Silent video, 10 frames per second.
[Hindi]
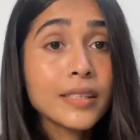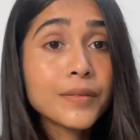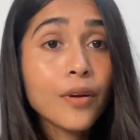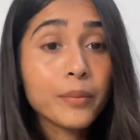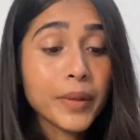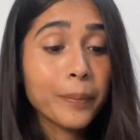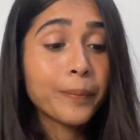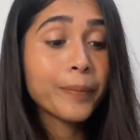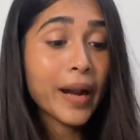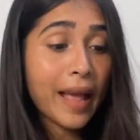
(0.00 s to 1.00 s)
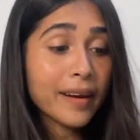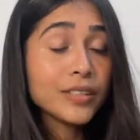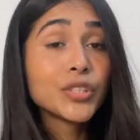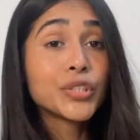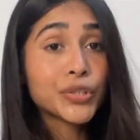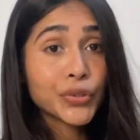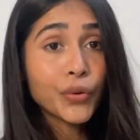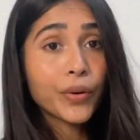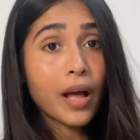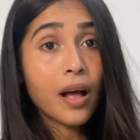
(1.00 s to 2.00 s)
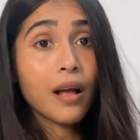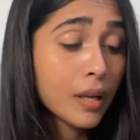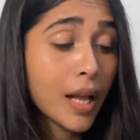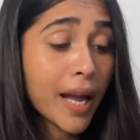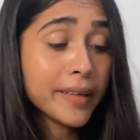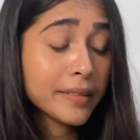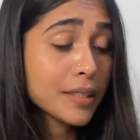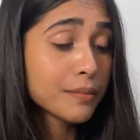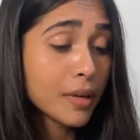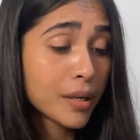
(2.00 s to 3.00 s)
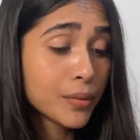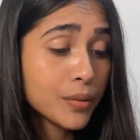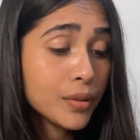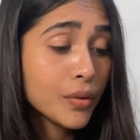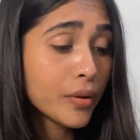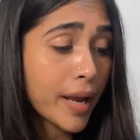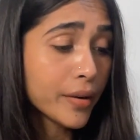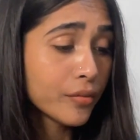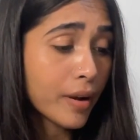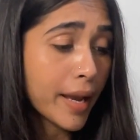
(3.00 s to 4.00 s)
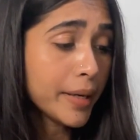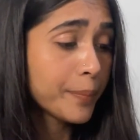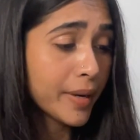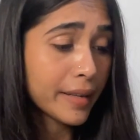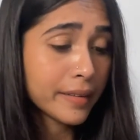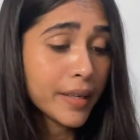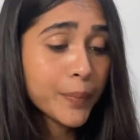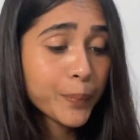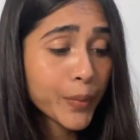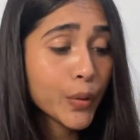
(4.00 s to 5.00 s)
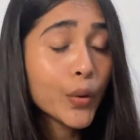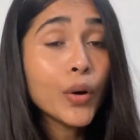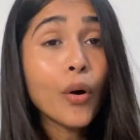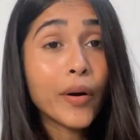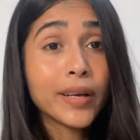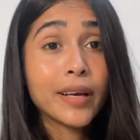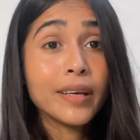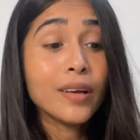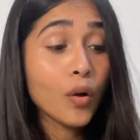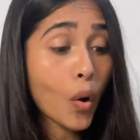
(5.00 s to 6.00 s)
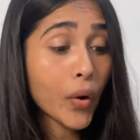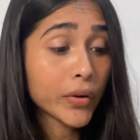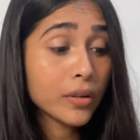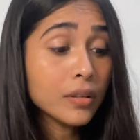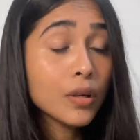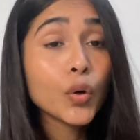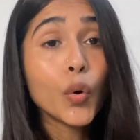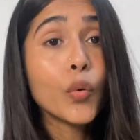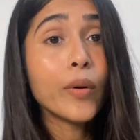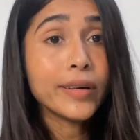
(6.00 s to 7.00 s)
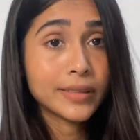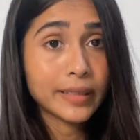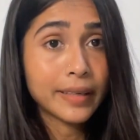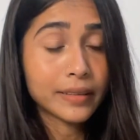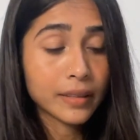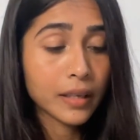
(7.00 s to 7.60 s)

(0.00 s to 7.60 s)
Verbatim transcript: दिस इज फ्रॉम द ब्रांड जिशोरा एंड इट इज मरून एंड वाइट प्रिंटेड प्योर ऑर्गेनिक कॉटन कोवर सेट